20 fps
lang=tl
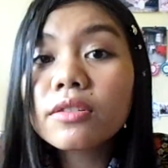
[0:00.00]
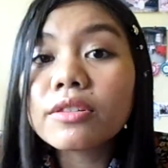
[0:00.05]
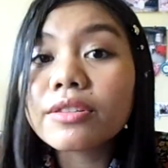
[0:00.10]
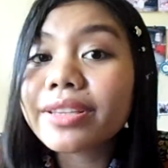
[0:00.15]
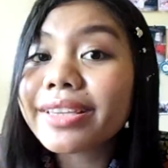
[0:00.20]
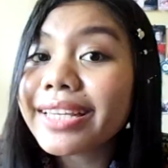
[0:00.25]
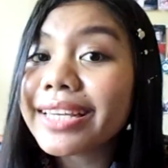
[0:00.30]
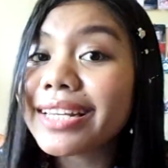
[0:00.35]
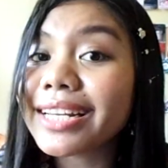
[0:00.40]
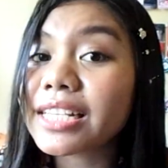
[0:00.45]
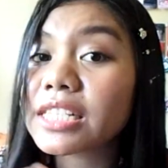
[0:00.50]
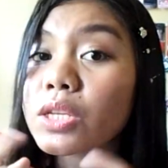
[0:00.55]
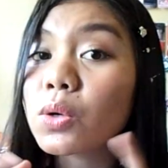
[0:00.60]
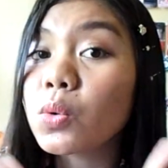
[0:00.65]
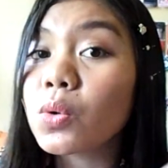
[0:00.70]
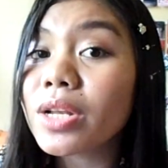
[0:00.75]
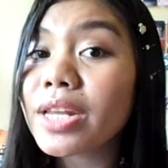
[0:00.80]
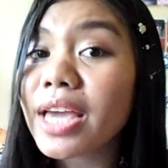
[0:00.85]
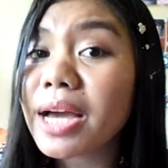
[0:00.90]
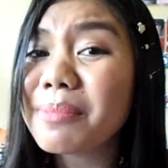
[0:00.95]
kundi na sa
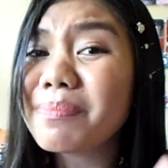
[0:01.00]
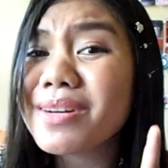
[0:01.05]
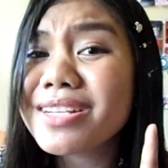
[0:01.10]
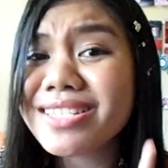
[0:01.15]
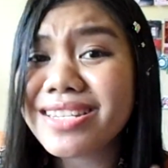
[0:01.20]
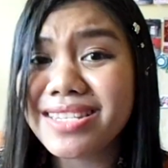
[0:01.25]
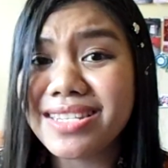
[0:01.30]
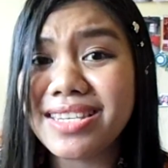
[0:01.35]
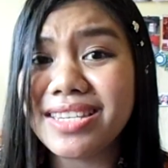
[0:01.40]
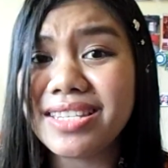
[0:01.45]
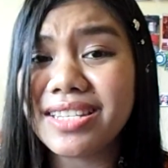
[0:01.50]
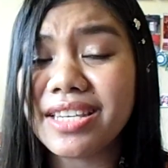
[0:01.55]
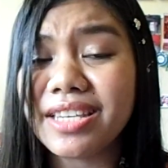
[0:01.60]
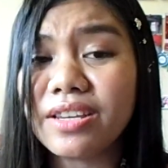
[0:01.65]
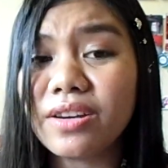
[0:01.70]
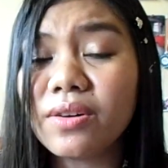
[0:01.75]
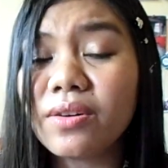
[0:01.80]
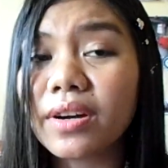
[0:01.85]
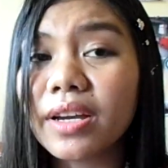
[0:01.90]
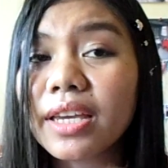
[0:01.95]
huli ang pagsisisi.
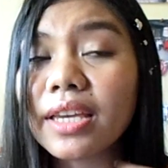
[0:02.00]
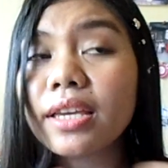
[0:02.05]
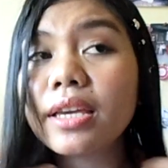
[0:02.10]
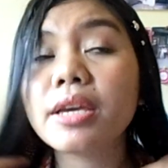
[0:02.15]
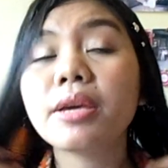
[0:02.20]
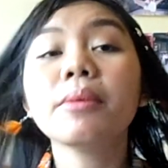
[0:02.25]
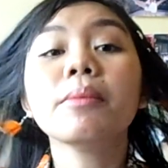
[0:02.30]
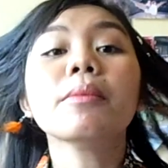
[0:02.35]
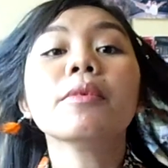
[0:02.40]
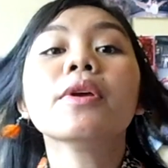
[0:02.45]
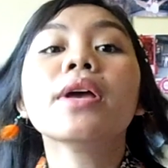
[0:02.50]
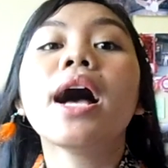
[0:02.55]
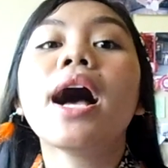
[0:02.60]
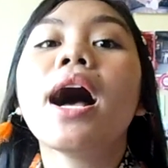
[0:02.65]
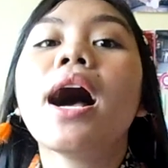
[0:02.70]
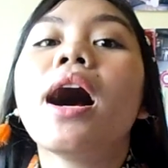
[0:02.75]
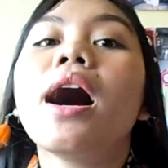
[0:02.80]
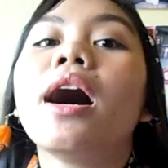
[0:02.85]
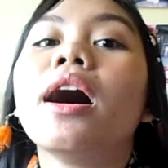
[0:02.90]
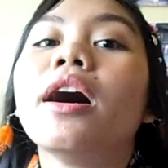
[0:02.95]
Okay?
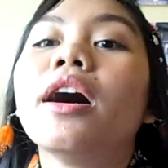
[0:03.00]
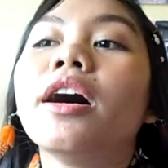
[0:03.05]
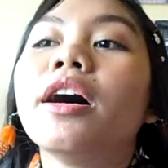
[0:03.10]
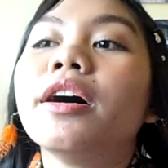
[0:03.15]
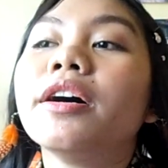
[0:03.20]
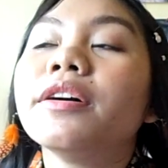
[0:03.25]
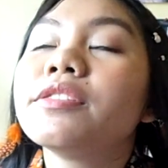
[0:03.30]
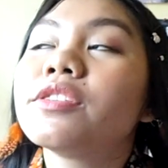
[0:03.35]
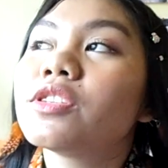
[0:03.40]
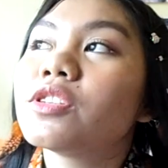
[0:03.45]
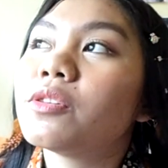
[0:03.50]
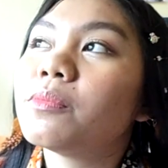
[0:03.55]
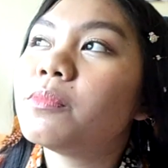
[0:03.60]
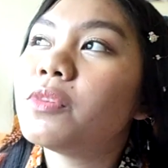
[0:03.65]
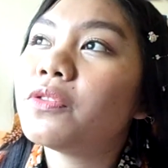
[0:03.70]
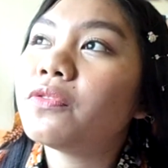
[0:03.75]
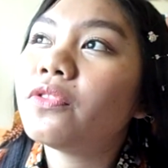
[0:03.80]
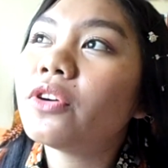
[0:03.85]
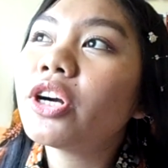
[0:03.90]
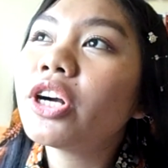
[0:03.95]
Uh, so,
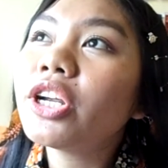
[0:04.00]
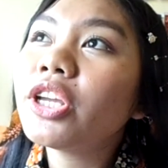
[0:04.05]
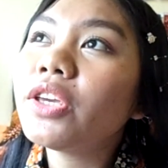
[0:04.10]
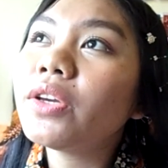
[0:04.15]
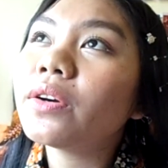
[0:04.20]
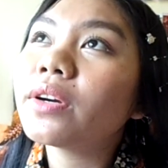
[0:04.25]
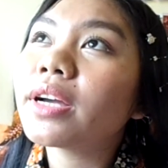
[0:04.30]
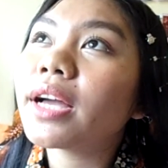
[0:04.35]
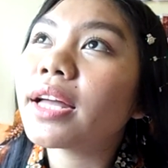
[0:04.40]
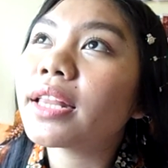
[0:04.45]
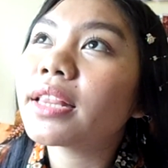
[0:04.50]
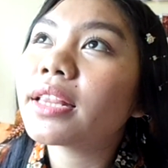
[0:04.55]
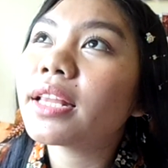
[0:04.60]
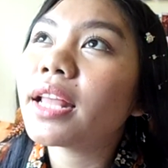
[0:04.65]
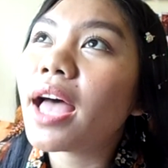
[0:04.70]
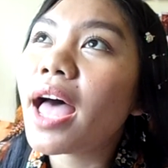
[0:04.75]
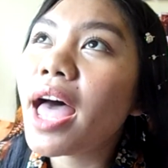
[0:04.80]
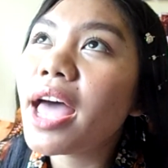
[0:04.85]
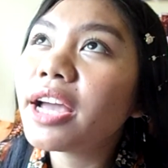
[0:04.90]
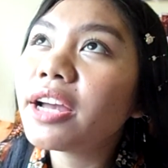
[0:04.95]
before you get
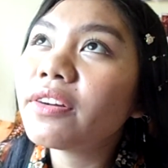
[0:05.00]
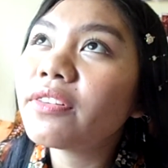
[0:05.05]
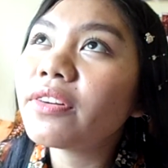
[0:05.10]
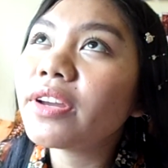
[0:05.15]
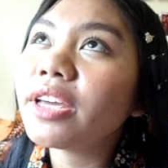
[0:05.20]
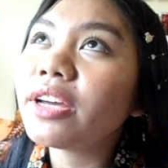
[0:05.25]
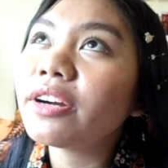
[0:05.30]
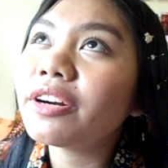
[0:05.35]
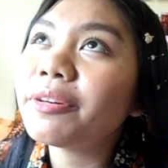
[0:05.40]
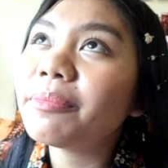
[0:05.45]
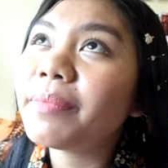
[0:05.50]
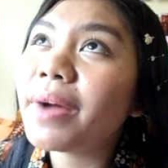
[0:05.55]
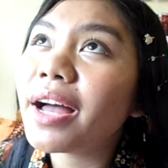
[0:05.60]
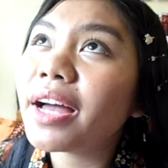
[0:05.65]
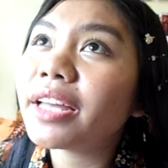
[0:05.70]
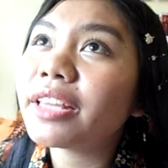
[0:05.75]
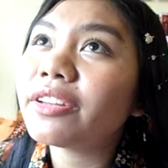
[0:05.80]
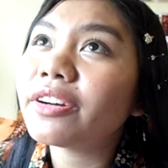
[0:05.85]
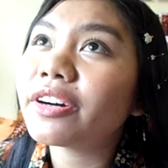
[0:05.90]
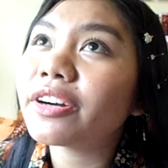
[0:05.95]
angry or
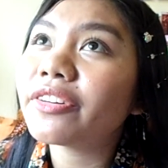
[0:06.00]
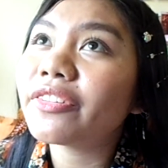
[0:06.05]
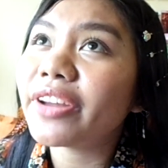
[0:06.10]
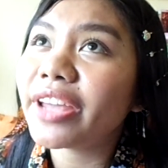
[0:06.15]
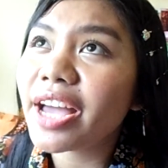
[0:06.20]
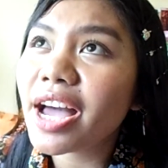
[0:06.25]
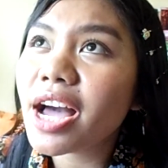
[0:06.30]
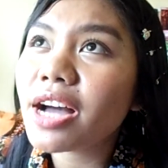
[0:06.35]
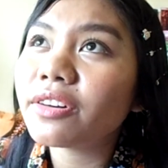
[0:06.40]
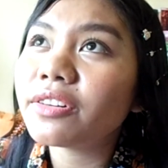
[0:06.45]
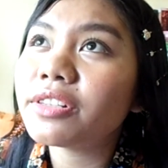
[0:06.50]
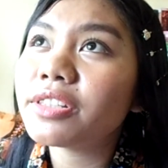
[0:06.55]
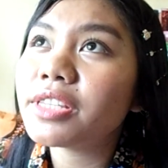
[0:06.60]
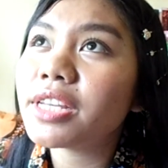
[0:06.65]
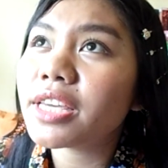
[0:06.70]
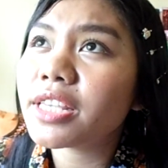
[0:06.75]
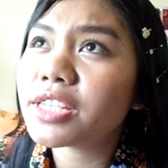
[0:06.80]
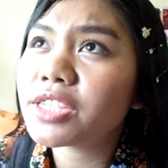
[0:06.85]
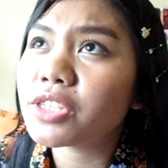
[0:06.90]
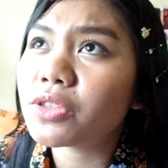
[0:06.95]
mad or react on
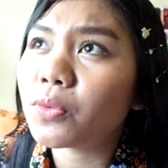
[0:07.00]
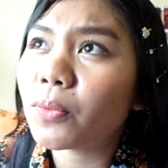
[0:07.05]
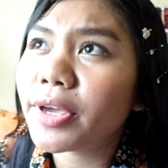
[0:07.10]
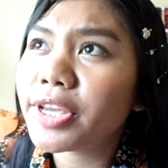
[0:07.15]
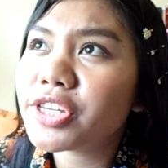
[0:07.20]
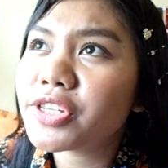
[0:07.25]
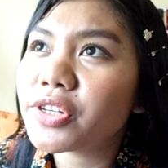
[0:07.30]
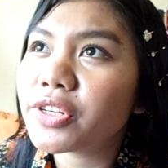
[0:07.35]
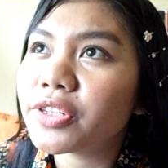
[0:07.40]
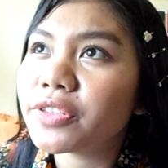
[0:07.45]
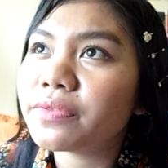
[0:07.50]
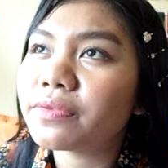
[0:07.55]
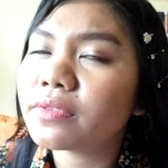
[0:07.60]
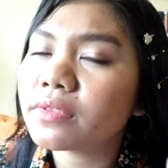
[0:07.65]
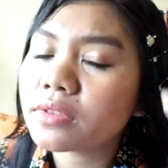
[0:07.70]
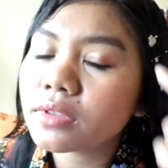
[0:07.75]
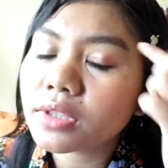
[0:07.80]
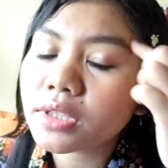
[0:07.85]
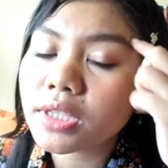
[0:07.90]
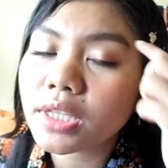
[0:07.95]
the situation,
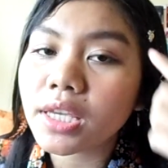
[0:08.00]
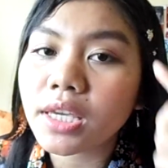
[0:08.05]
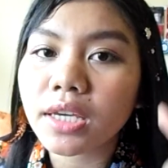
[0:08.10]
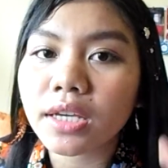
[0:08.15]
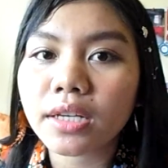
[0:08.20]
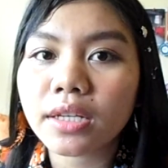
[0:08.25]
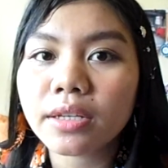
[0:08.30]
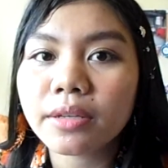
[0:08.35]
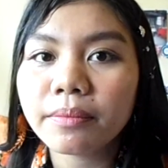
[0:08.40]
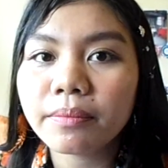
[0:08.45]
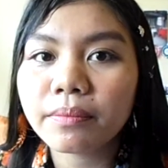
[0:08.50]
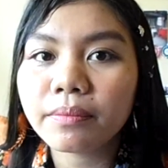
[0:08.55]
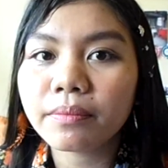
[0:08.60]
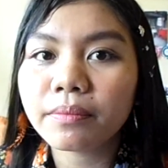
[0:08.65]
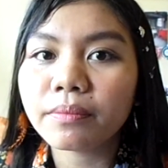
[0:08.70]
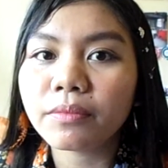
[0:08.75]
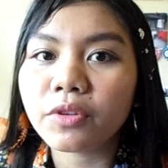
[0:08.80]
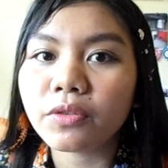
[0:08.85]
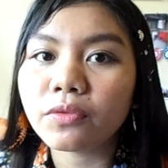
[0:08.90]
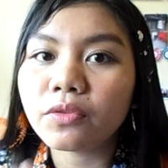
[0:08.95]
think
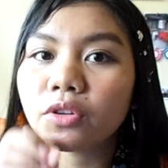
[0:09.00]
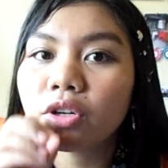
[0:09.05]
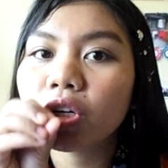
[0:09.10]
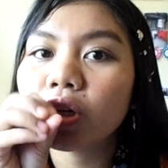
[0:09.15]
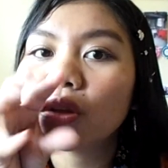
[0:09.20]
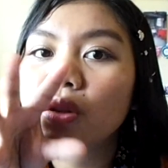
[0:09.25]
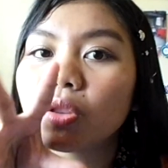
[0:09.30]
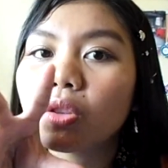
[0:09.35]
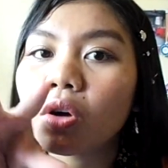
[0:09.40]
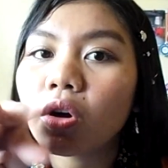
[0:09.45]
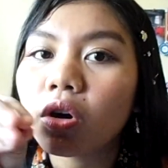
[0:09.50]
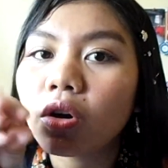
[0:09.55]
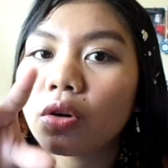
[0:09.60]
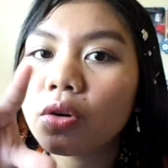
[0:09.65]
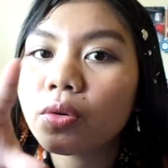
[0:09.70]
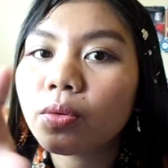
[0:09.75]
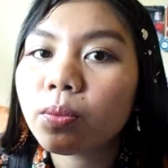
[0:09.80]
before you talk.